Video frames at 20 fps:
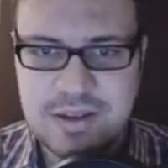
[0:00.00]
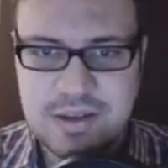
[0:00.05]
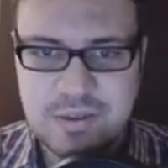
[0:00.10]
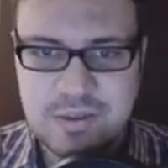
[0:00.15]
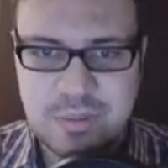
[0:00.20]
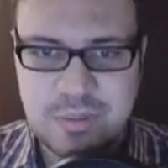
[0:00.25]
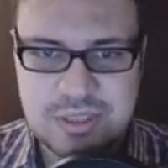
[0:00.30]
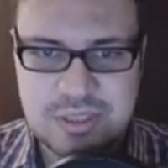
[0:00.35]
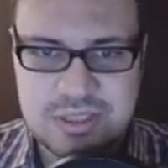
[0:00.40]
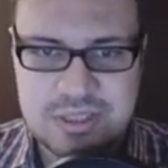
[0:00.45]

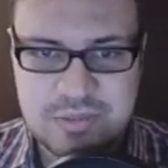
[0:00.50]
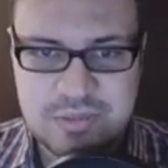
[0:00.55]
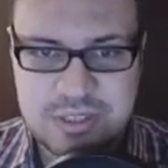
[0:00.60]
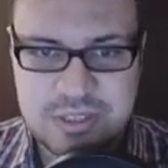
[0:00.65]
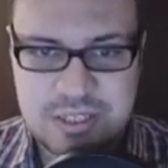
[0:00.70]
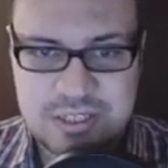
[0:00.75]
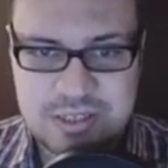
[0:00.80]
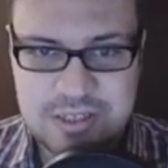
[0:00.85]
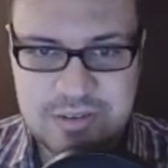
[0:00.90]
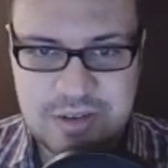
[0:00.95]
Просто
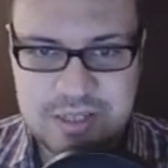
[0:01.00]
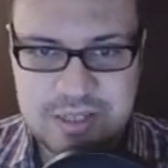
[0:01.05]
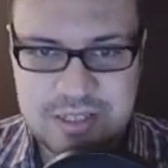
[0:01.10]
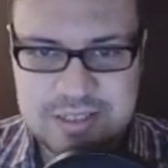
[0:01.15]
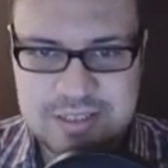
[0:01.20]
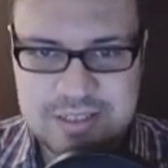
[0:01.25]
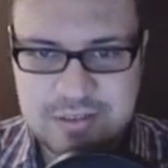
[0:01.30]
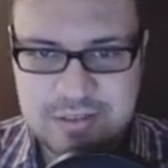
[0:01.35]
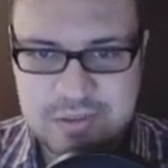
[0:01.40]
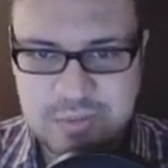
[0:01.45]
смотрите, она
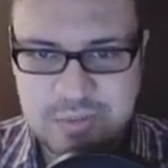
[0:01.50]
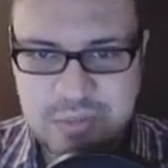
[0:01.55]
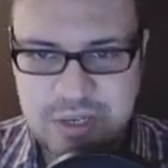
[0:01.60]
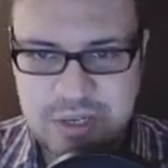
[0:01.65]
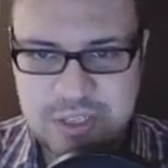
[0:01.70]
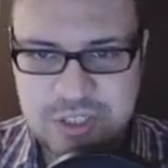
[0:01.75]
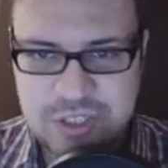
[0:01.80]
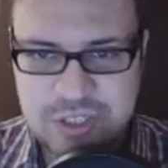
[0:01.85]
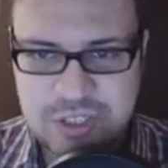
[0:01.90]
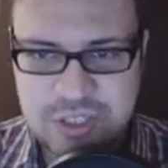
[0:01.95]
делает
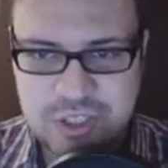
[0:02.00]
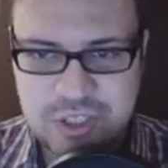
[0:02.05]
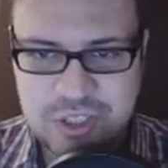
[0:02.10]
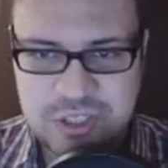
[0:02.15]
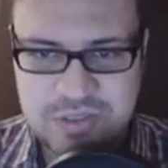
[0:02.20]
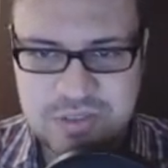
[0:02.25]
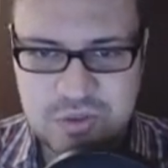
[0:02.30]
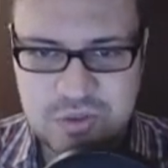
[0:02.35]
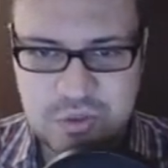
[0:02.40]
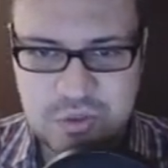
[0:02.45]
практически через
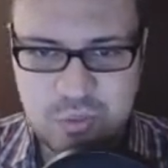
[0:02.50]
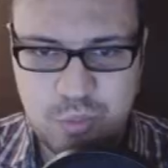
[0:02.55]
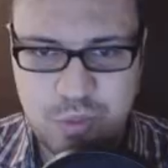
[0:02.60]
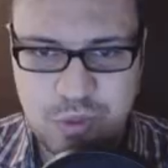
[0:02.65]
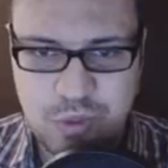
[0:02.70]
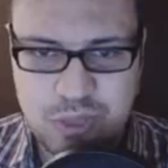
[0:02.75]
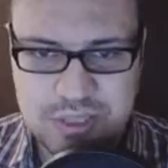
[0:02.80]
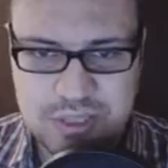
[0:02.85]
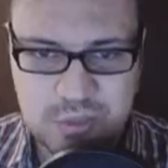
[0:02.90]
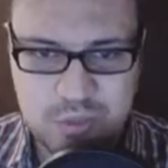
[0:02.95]
всю
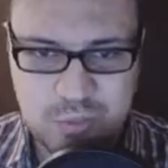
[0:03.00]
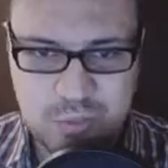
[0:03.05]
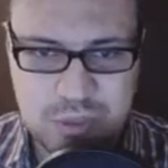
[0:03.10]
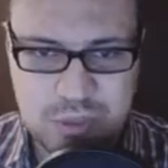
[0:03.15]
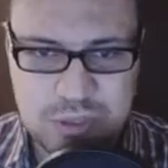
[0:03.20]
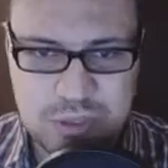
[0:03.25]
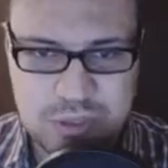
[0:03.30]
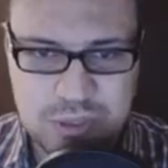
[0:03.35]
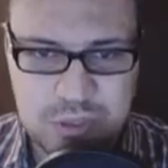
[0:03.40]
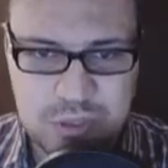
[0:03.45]
базу
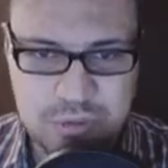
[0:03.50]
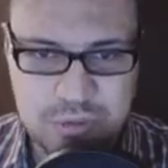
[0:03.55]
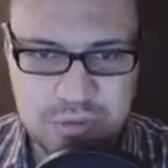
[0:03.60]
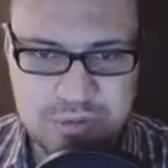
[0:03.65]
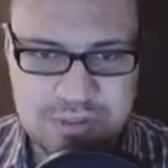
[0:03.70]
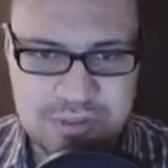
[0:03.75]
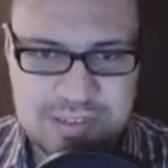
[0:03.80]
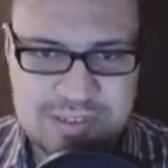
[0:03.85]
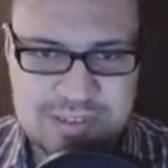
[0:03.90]
петлю.